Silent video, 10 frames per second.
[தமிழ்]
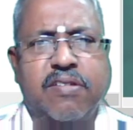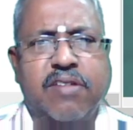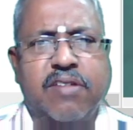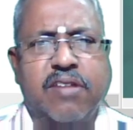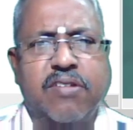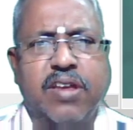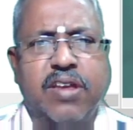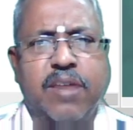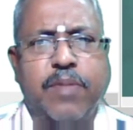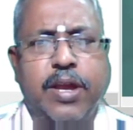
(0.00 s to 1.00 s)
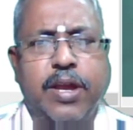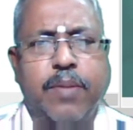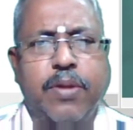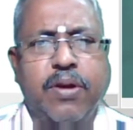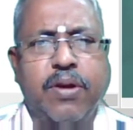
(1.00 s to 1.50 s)
ஸ்டேர்ஸும் க்ரியேட்
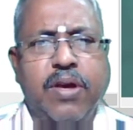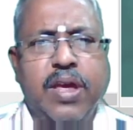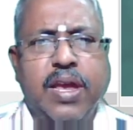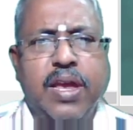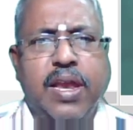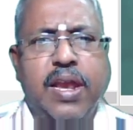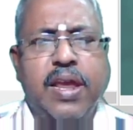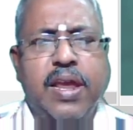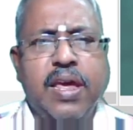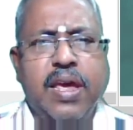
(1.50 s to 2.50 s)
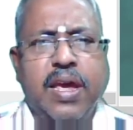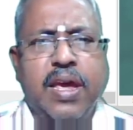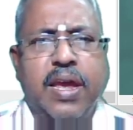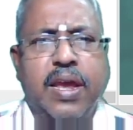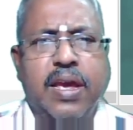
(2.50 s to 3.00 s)
பண்ணிக்க முடியும் இல்லைனா
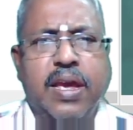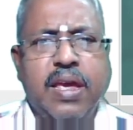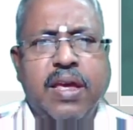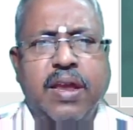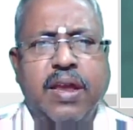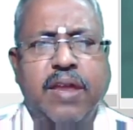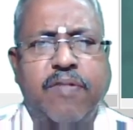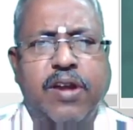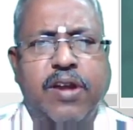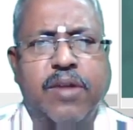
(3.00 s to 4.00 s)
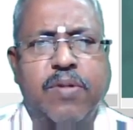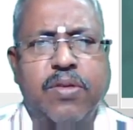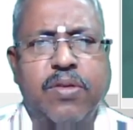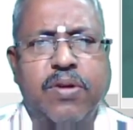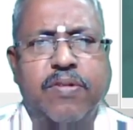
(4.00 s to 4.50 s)
எனக்கு டிஃபால்ட்டாக
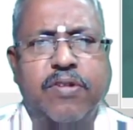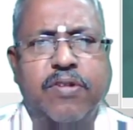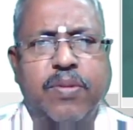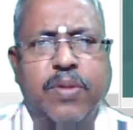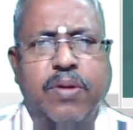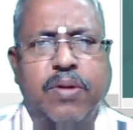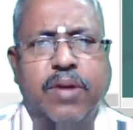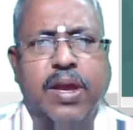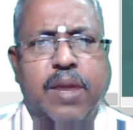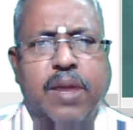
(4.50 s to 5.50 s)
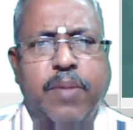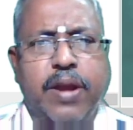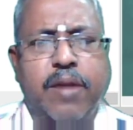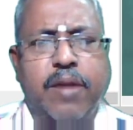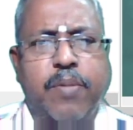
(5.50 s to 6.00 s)
உள்ளதும் நான் வச்சுக்க முடியும் ஓகேங்களா
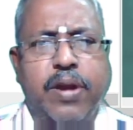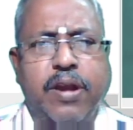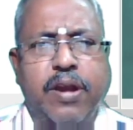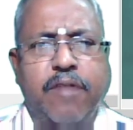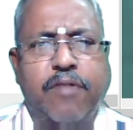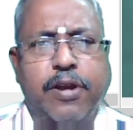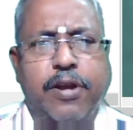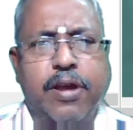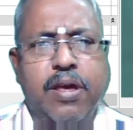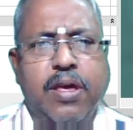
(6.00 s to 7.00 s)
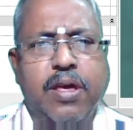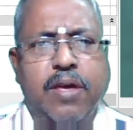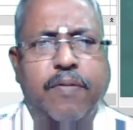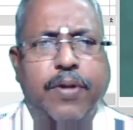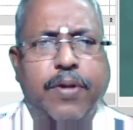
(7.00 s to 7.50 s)
அப்படியே ட்ராப் பண்ணாலும் டிஃபால்ட்டாக
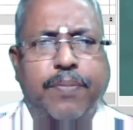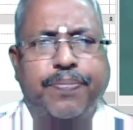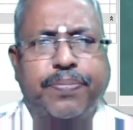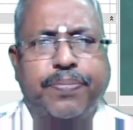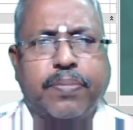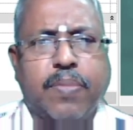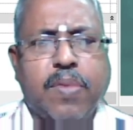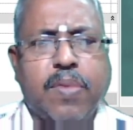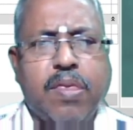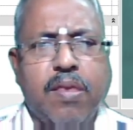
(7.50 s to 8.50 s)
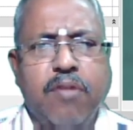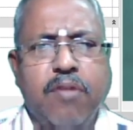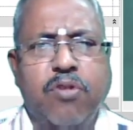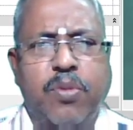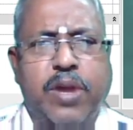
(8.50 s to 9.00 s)
வரும்
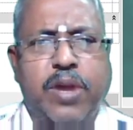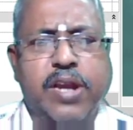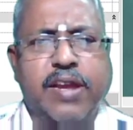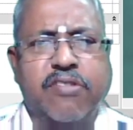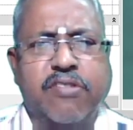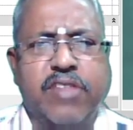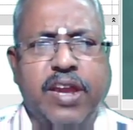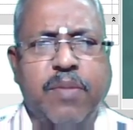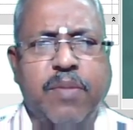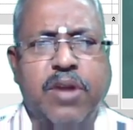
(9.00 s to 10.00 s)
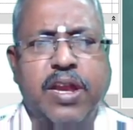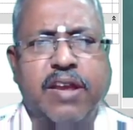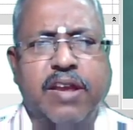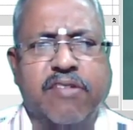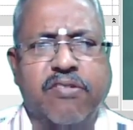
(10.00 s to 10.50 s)
ஸோ மாடல் டெக்ஸ்ட் த்ரீ டி
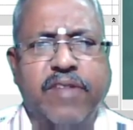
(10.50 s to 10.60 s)
மாடலிங் டெக்ஸ்ட்